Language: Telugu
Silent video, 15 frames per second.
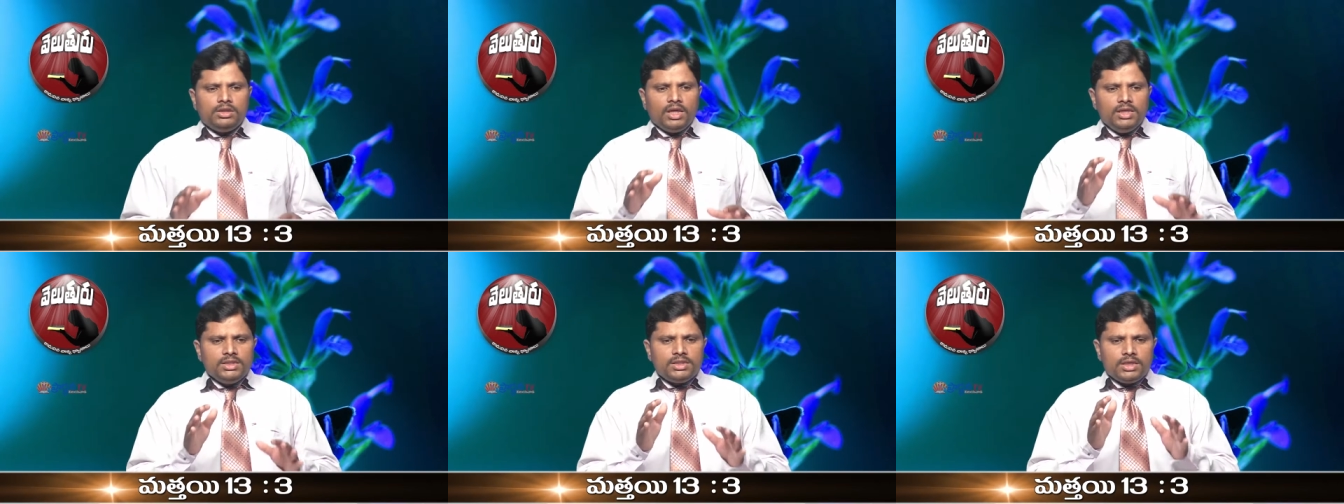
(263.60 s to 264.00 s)

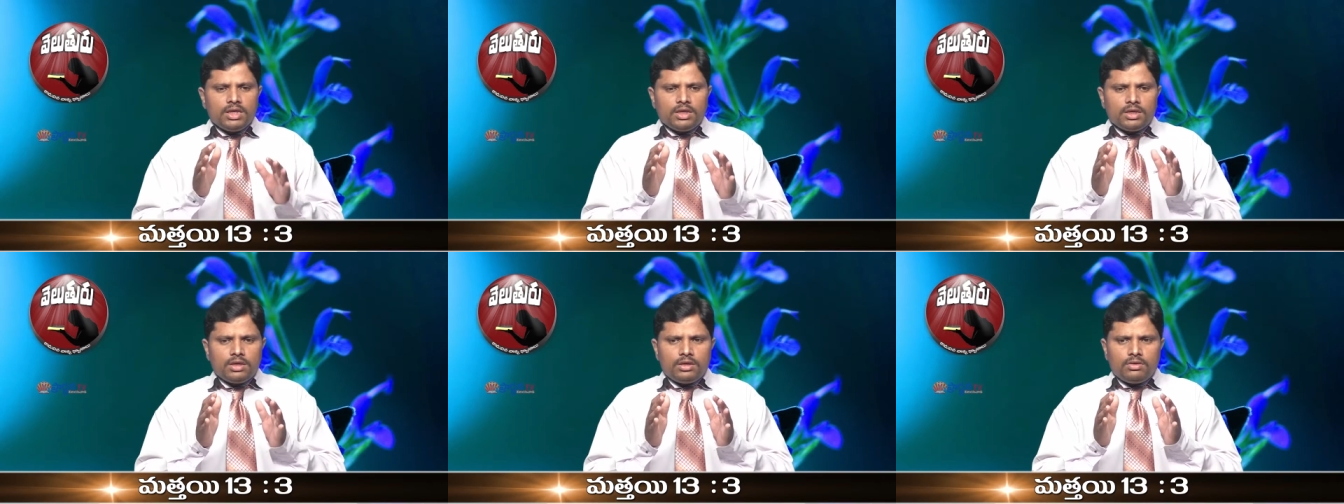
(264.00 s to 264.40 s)
తెలిసిన
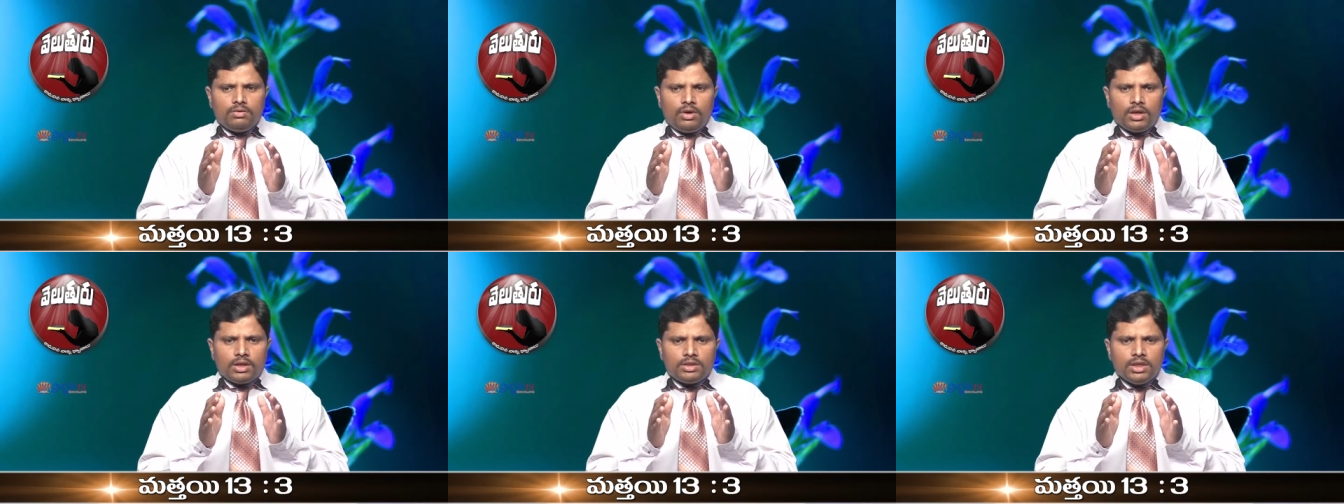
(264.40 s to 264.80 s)

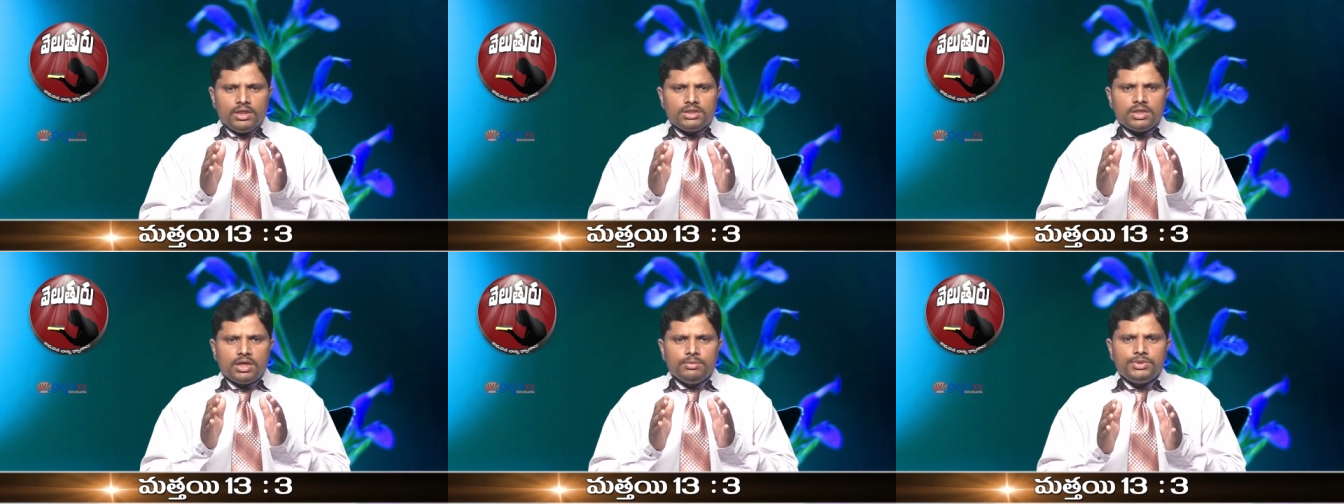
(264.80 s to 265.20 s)
వాళ్ళకి
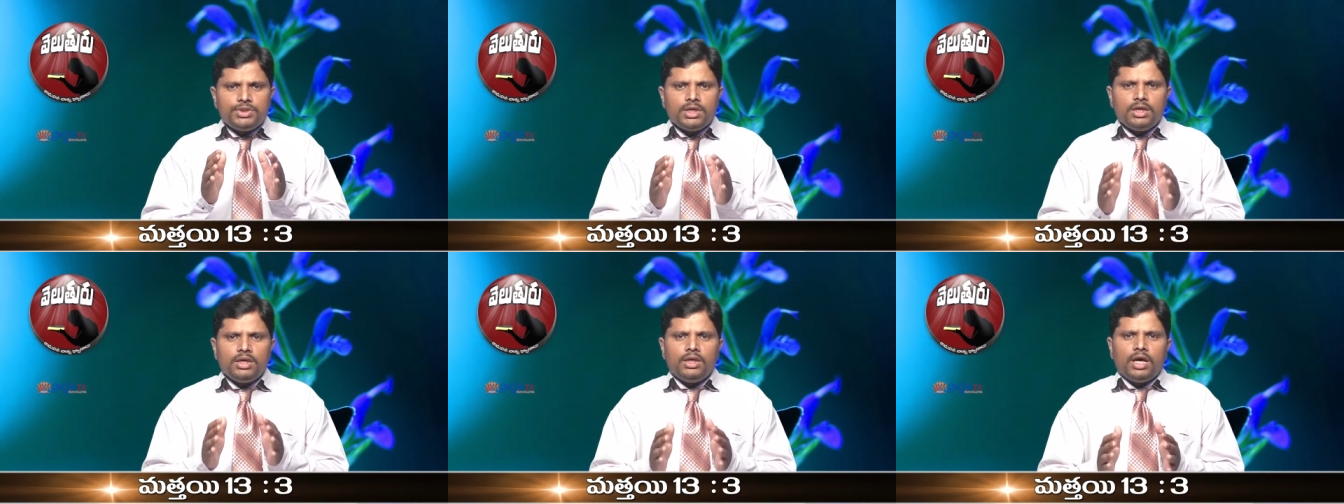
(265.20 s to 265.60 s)
తెలిసిన
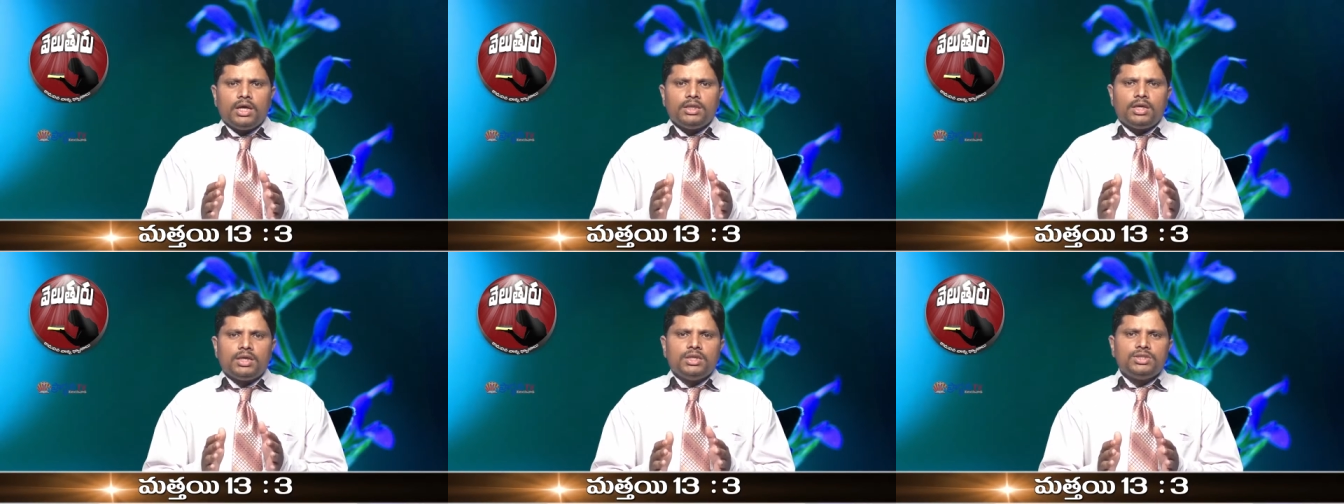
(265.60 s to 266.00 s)
అంశాన్ని
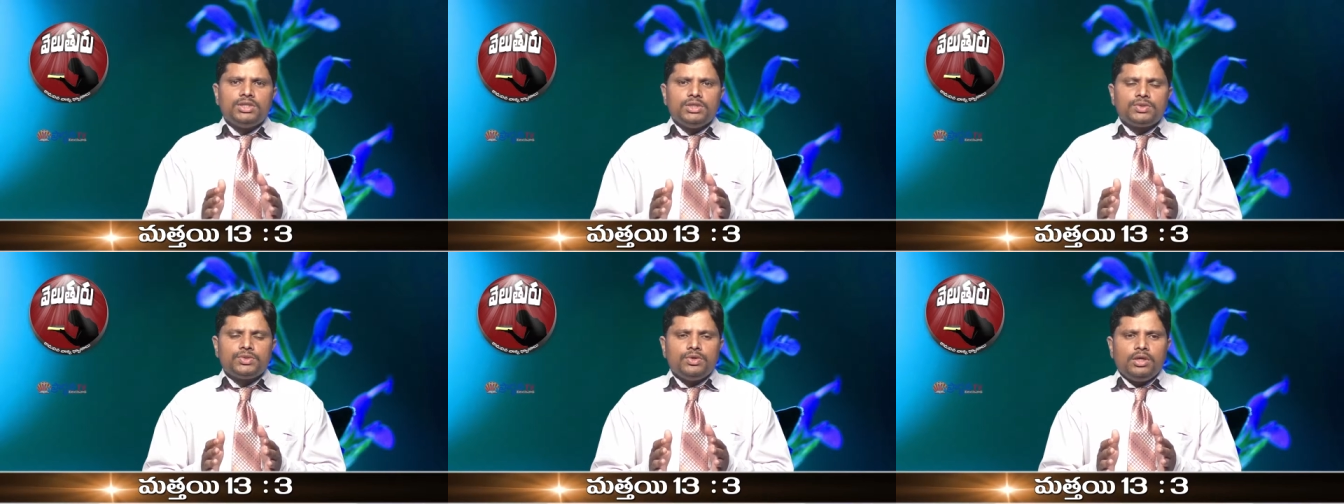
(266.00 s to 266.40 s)
ఆధారంగా
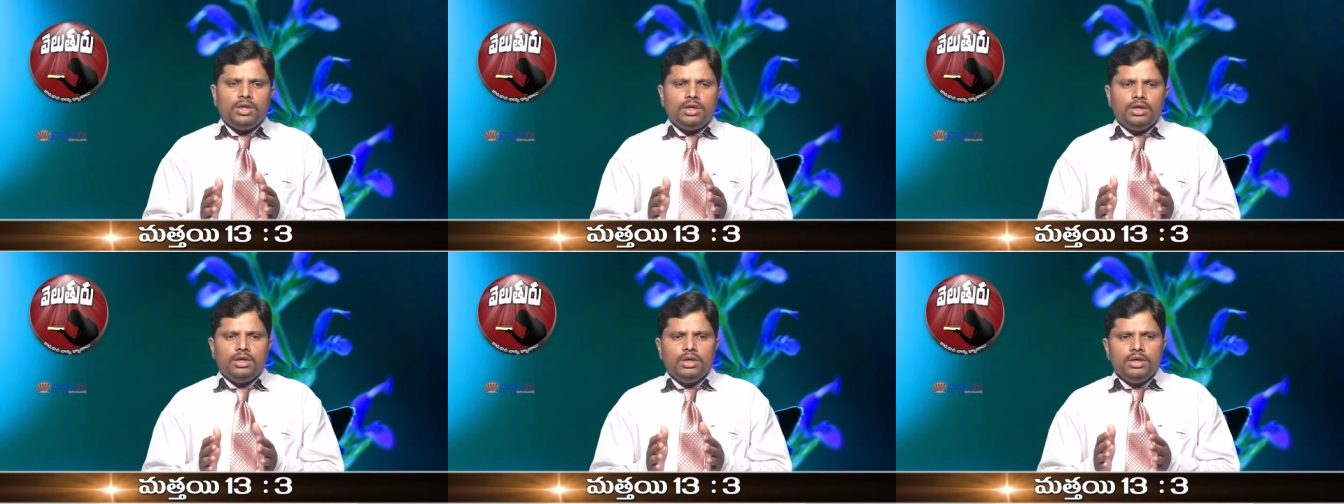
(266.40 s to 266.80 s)

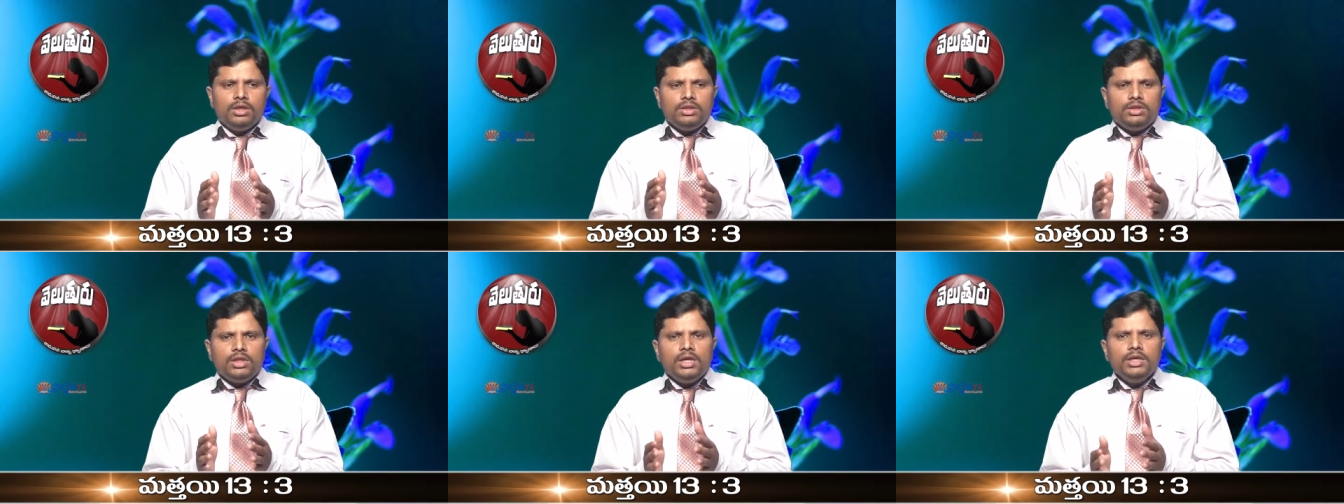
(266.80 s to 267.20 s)
చేసుకొని
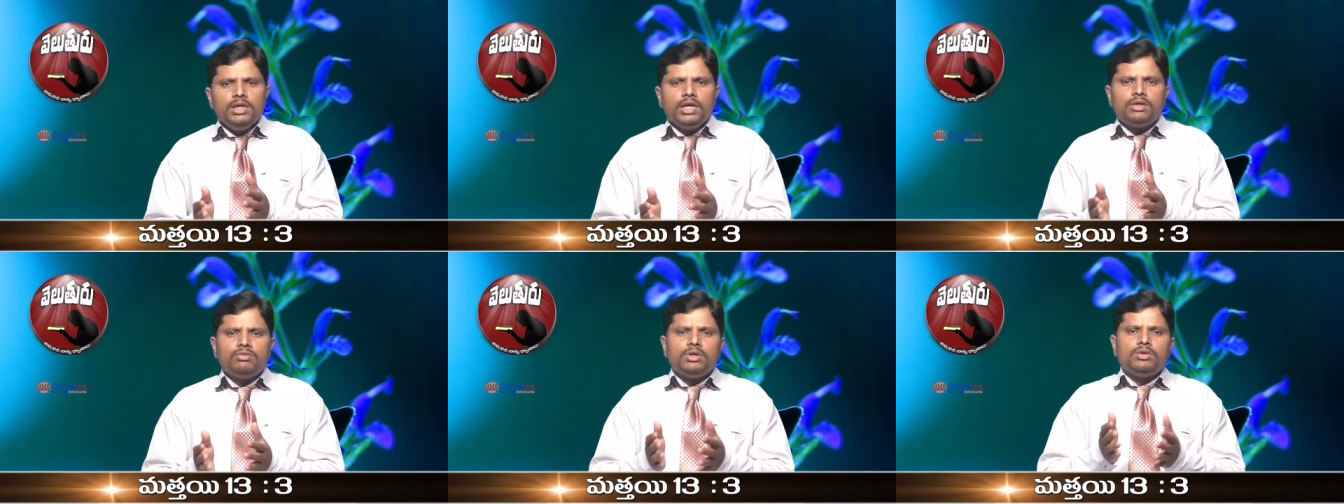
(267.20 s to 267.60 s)

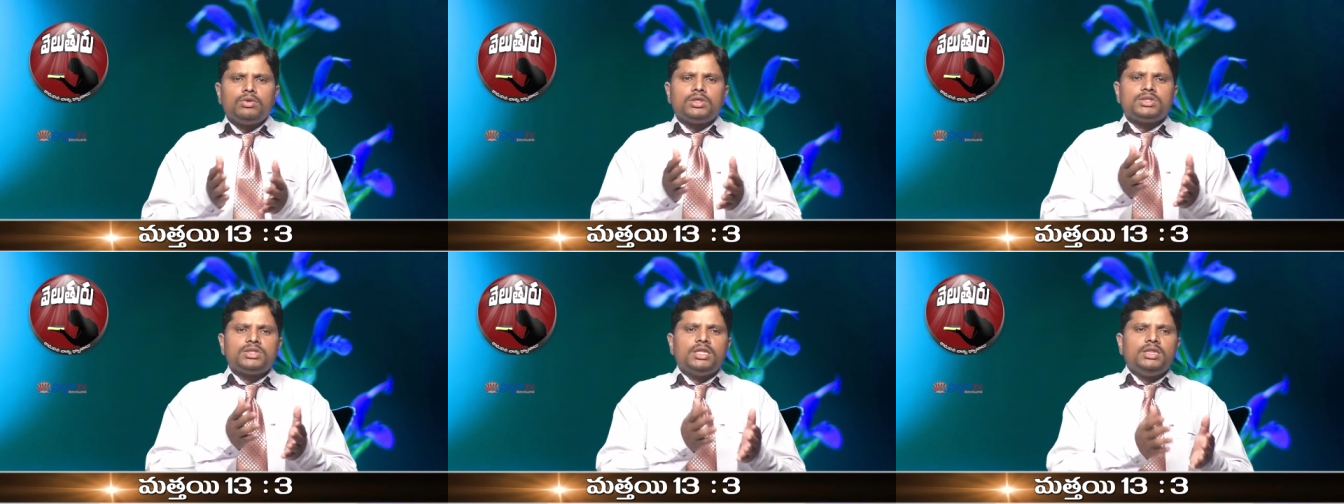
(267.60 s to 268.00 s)
తెలియనటువంటి
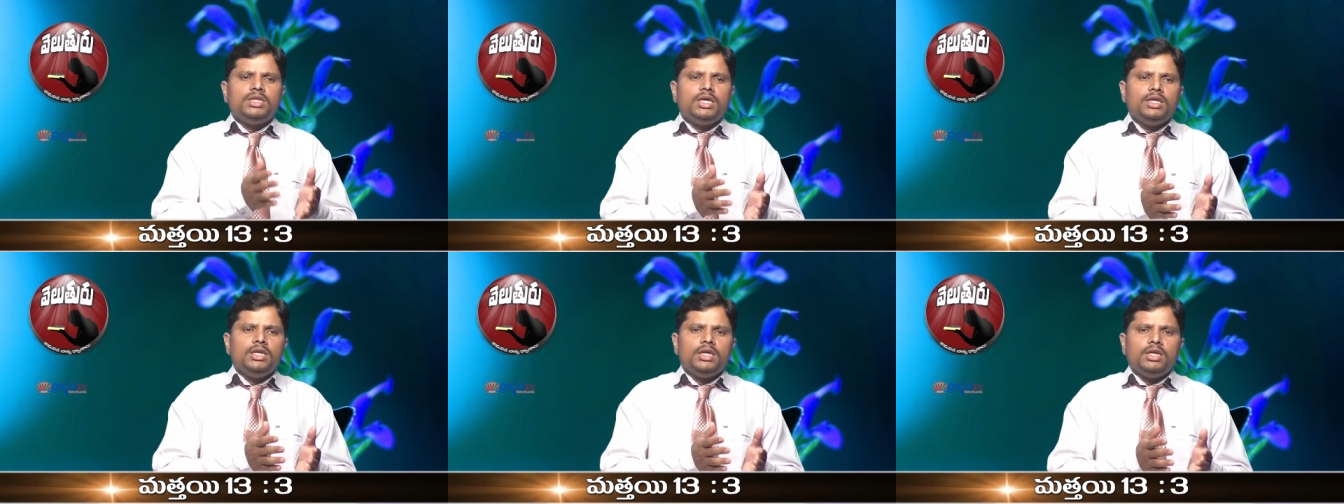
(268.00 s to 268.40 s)
ఒక
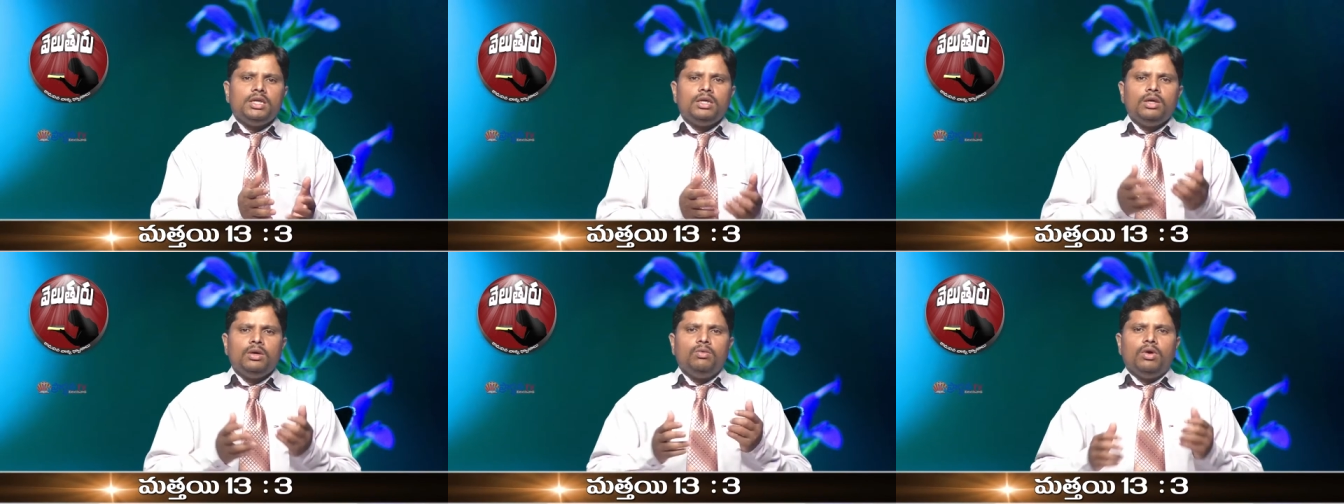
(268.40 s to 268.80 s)
సత్యాన్ని
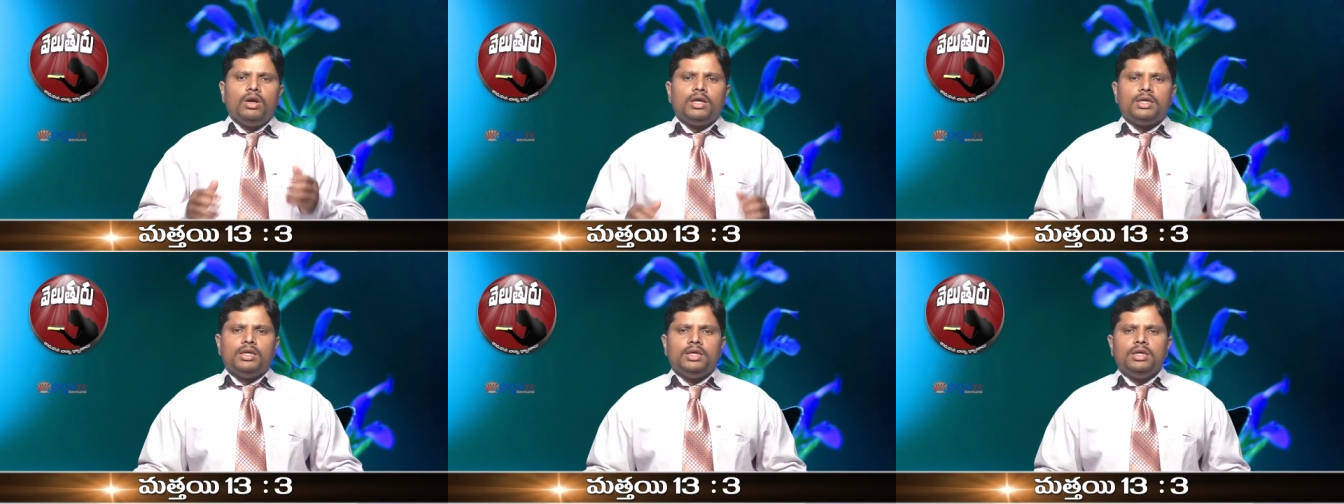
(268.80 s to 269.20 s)

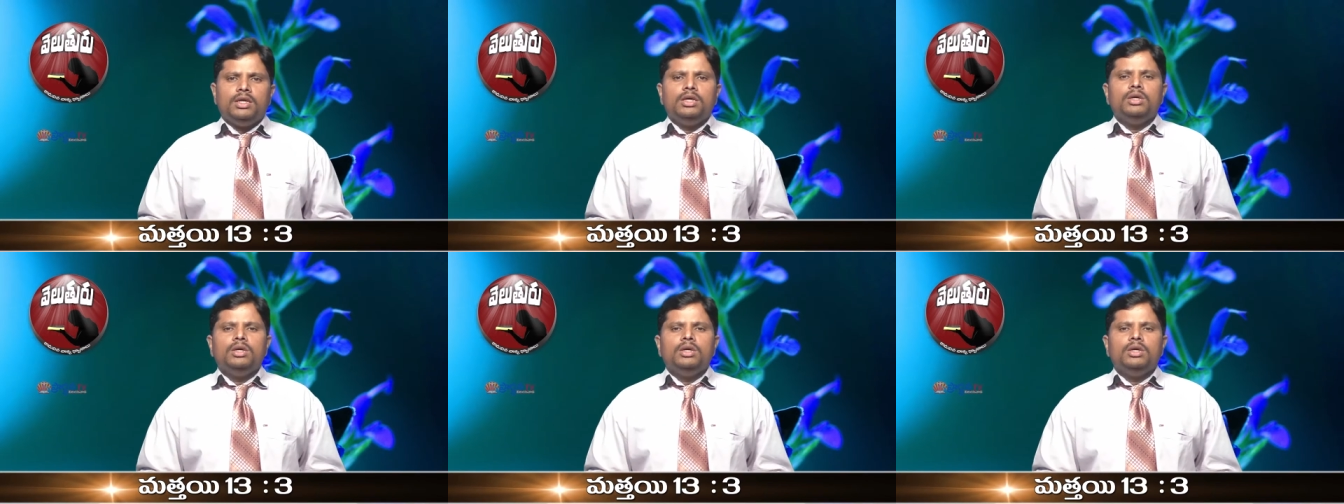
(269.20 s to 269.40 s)
వాళ్ళకి